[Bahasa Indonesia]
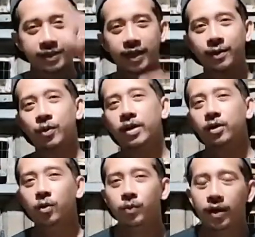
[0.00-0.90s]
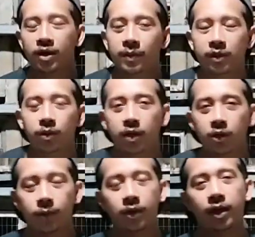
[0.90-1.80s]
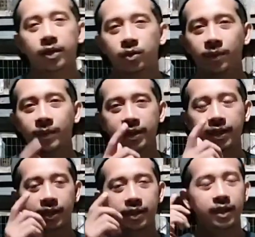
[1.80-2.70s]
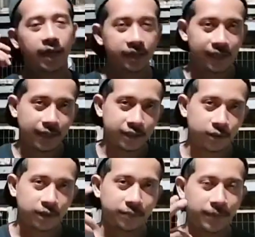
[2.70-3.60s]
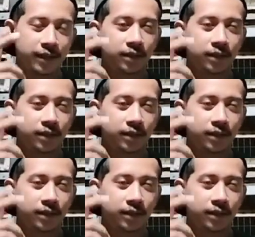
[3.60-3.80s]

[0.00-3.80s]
Assalamualaikum warahmatullahi wabarakatuh. Kembali lagi di Esan Exotic